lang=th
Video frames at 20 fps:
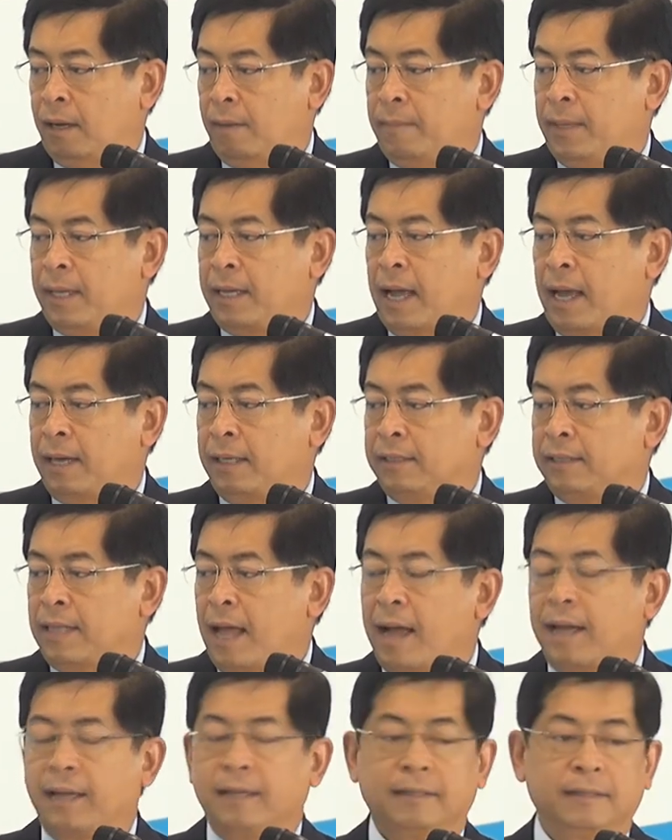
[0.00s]
มีการ
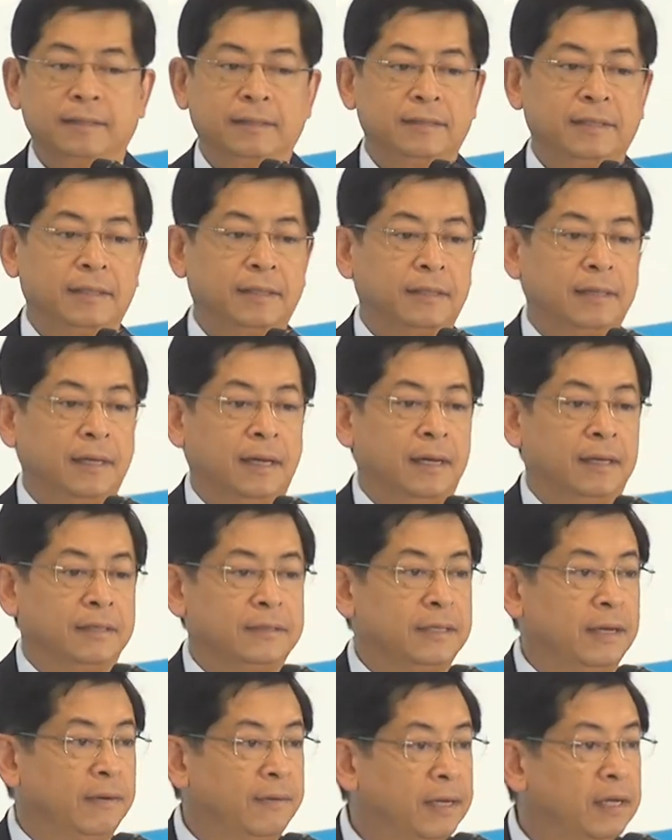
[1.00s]
ตั้ง
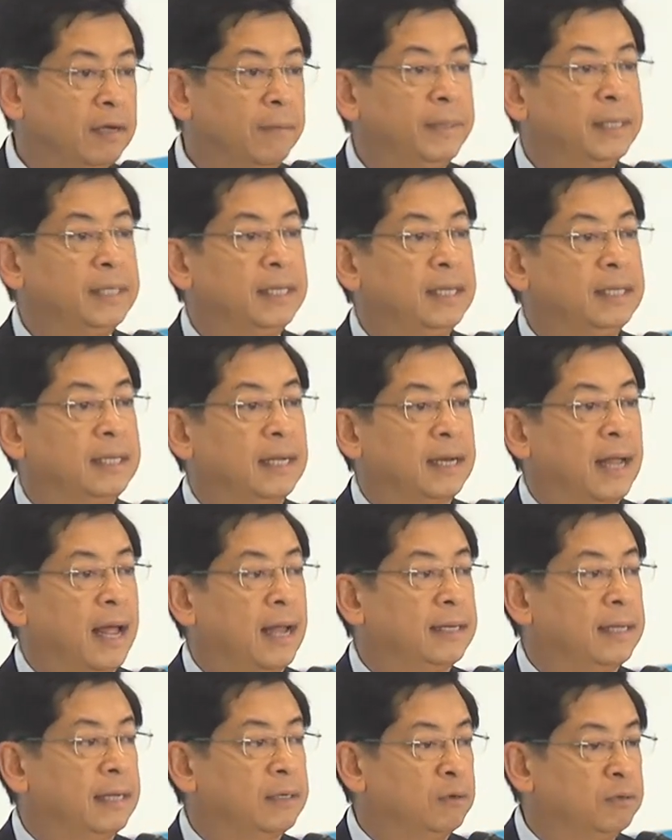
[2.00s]
steering committee ทางด้า
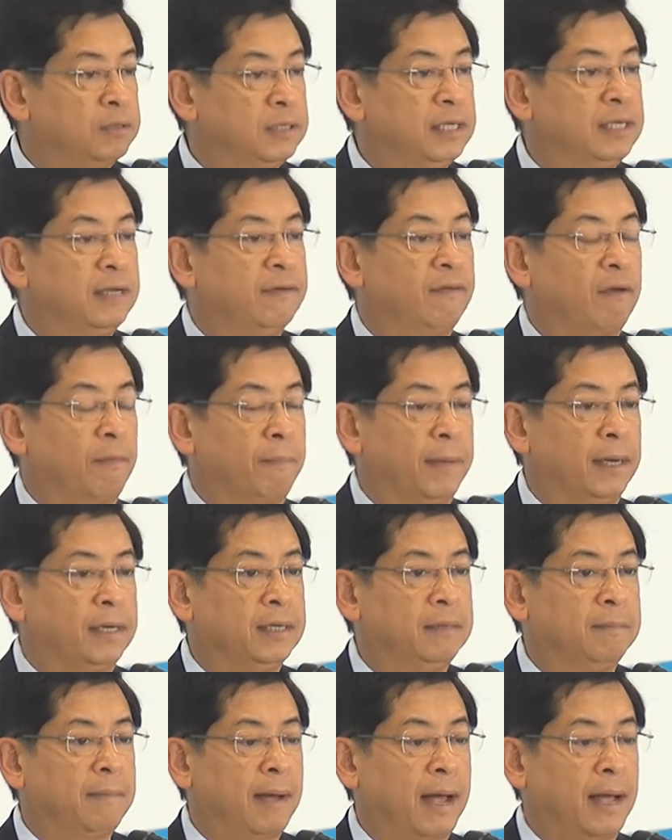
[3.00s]
นเทคโนโลยี development
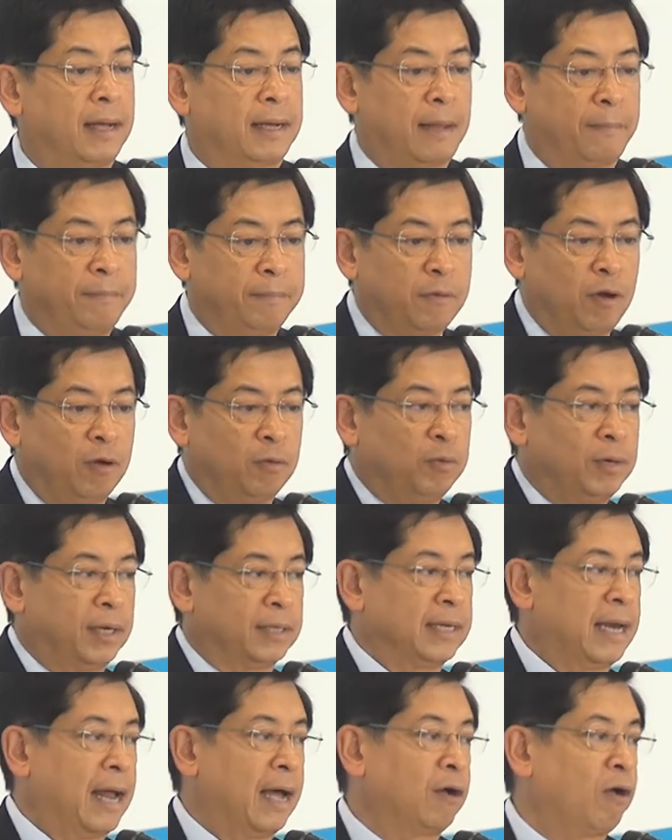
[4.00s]
ขึ้นมาครับก็คุณ
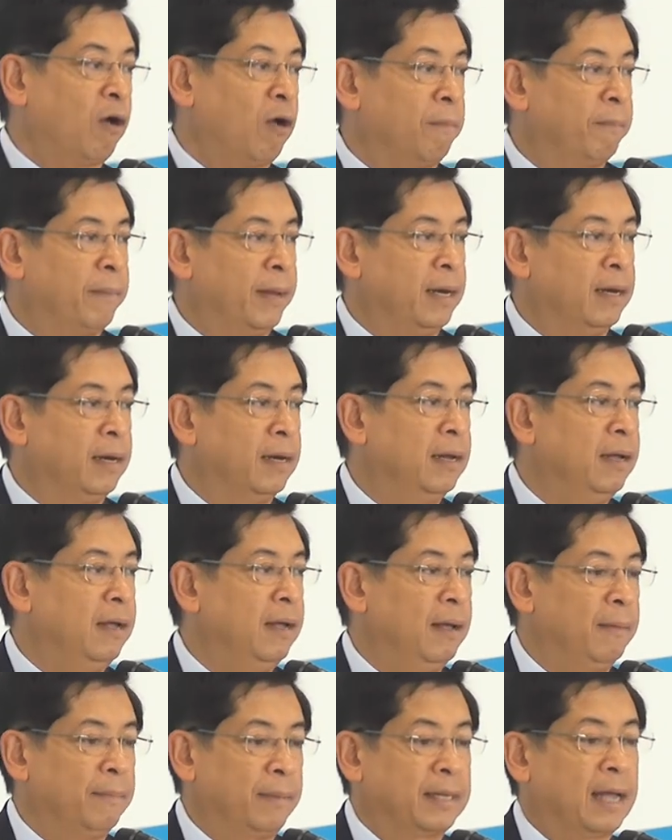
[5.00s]
อัศดากรเป็น
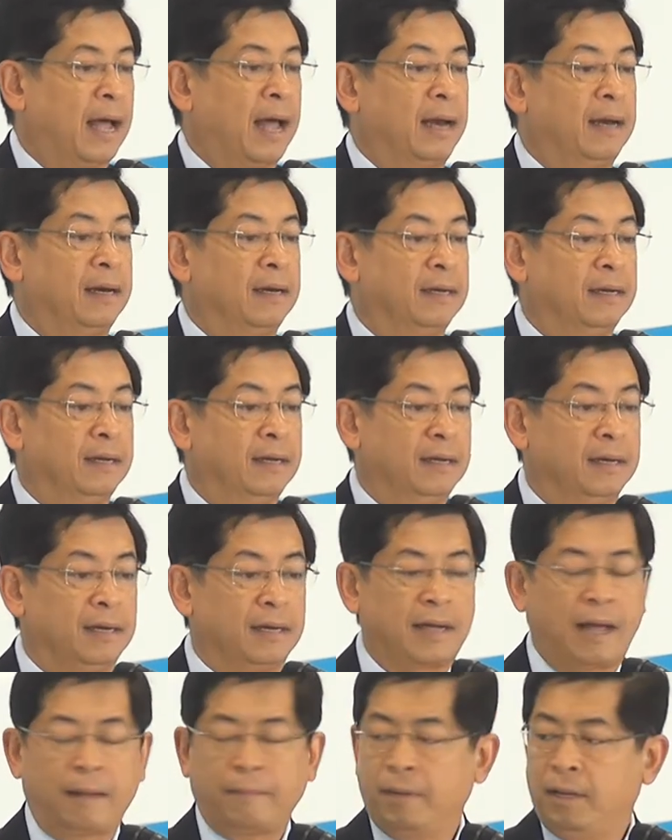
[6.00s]
ประธาน
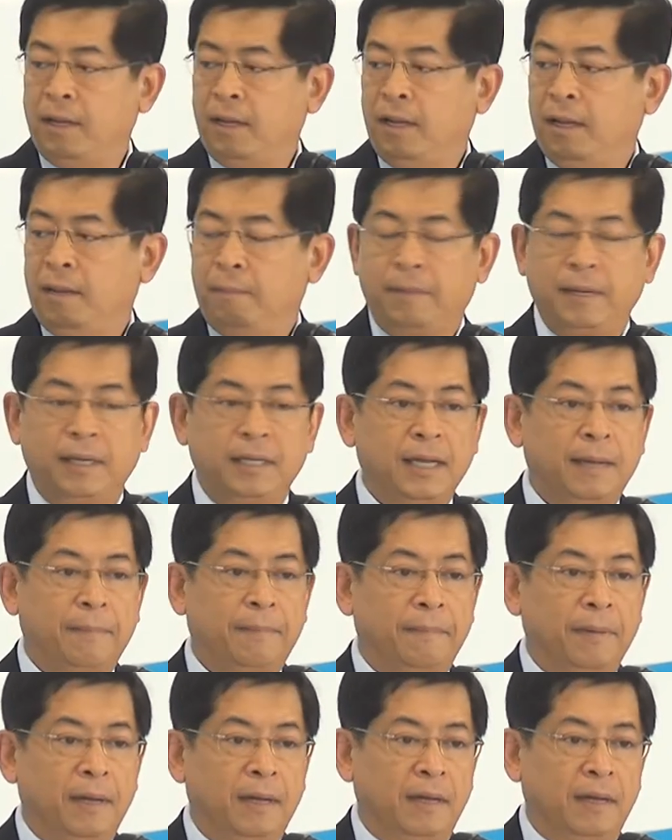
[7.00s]
นะครับเพื่อเทียบ